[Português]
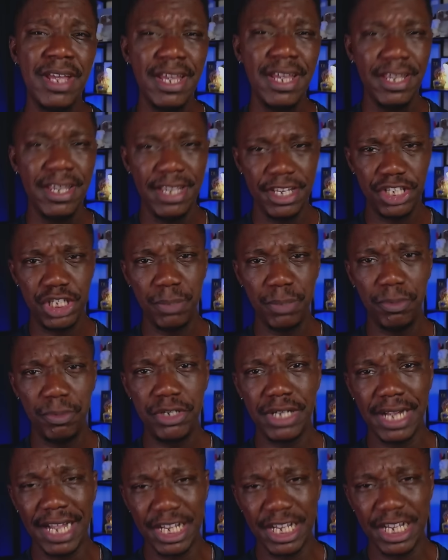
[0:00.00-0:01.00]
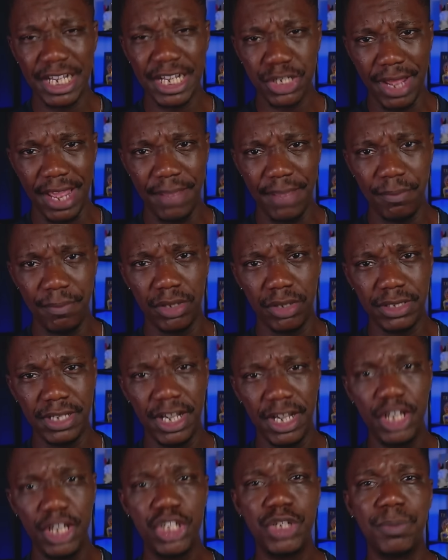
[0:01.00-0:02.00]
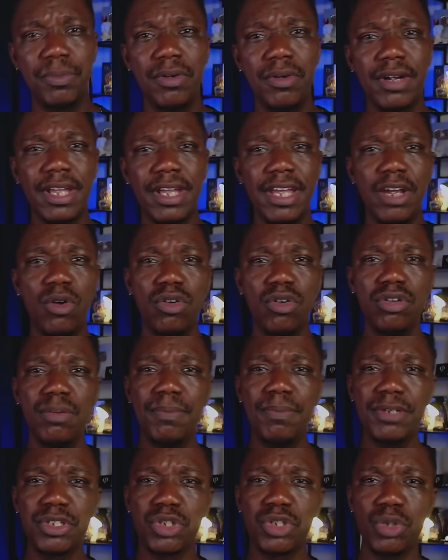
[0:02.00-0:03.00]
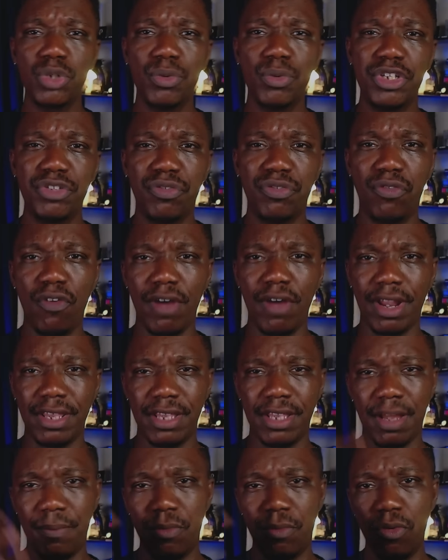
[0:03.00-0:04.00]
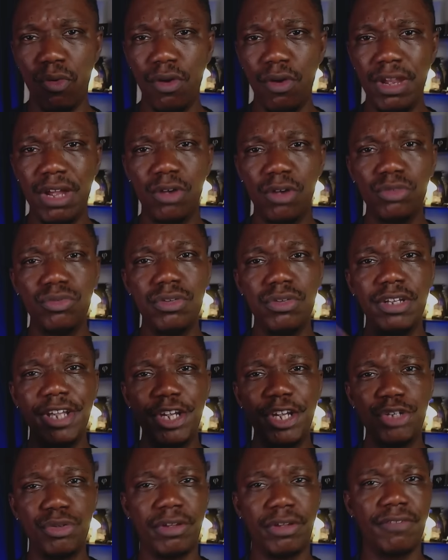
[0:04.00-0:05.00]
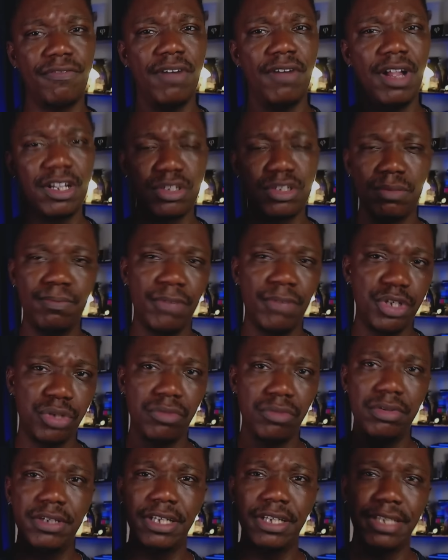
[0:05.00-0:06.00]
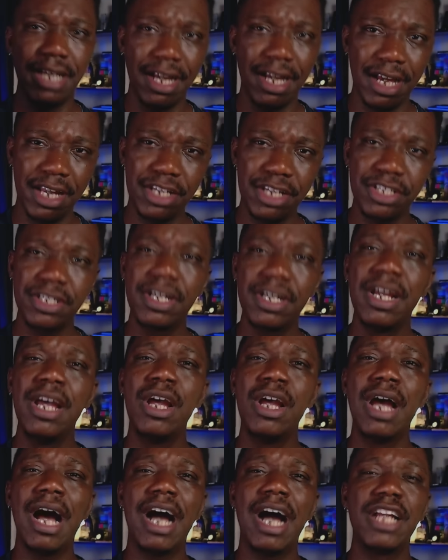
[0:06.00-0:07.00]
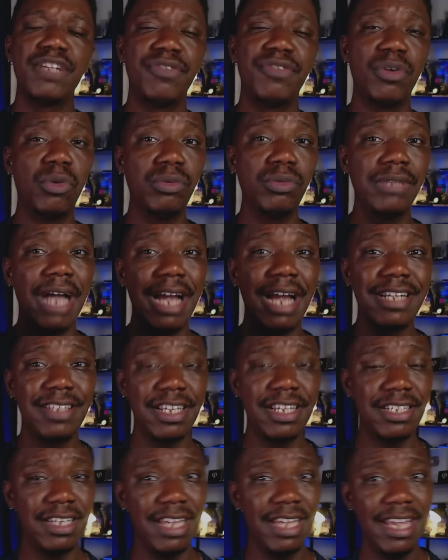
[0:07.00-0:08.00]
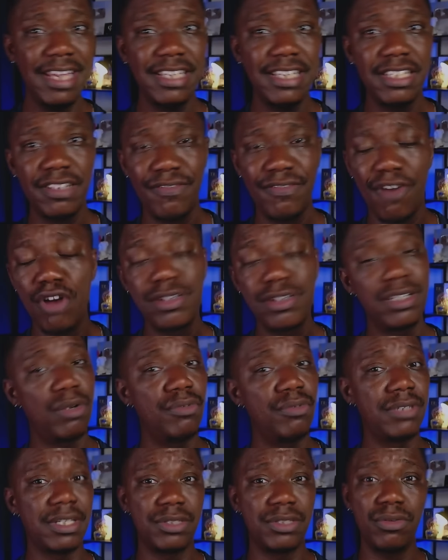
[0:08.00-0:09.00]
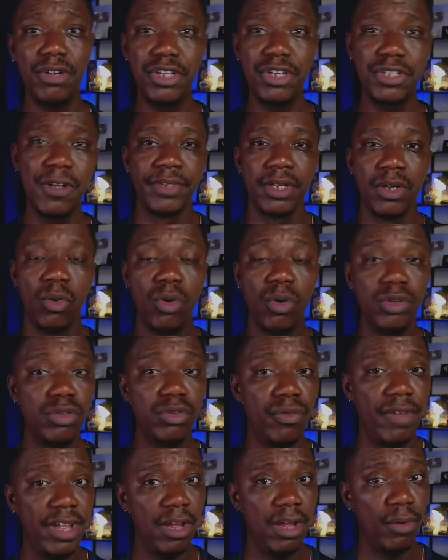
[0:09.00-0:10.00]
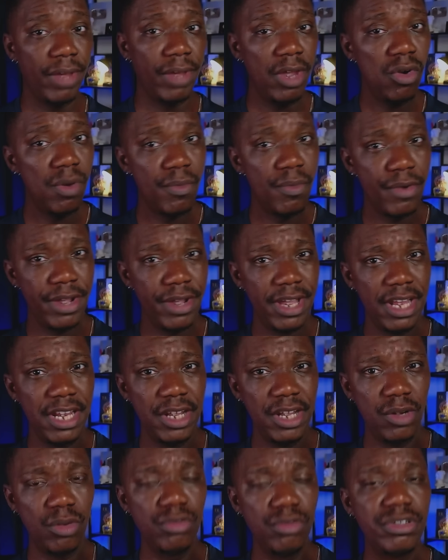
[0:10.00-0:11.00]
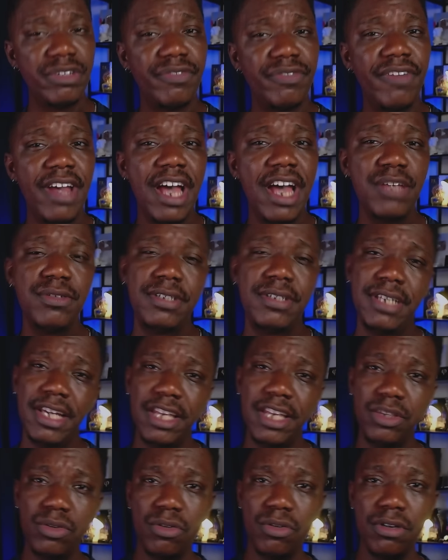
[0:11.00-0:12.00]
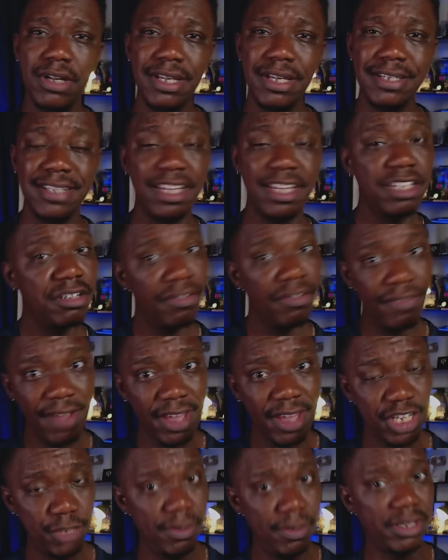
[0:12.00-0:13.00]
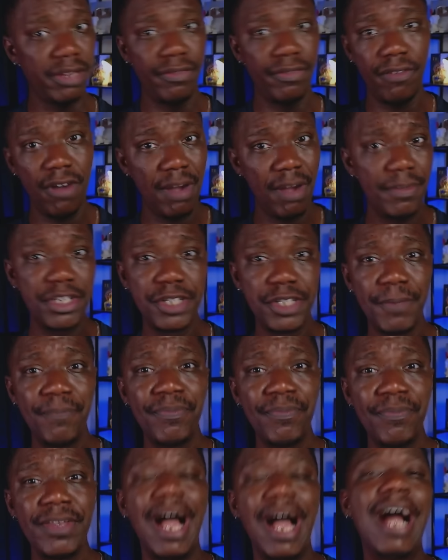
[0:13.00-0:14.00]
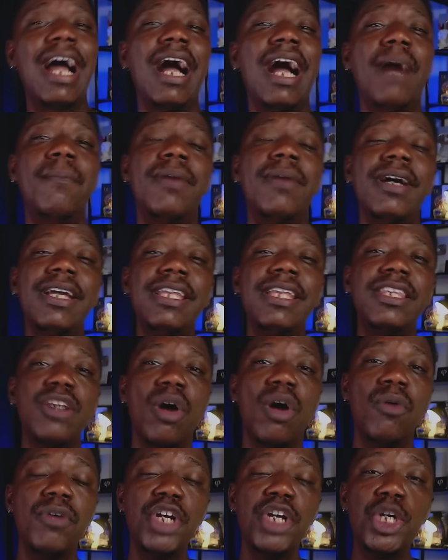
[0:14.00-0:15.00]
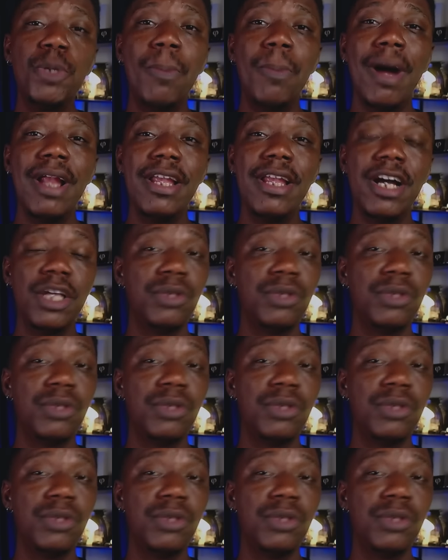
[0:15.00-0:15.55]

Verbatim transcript: E esse tipo de caso é importante porque quando pessoas de fora da bolha ou do nicho que fala sobre masculinidade, a dificuldade das leis e falsas acusações, quando vem alguém como ele, com diversos seguidores em diversas plataformas, acaba então espalhando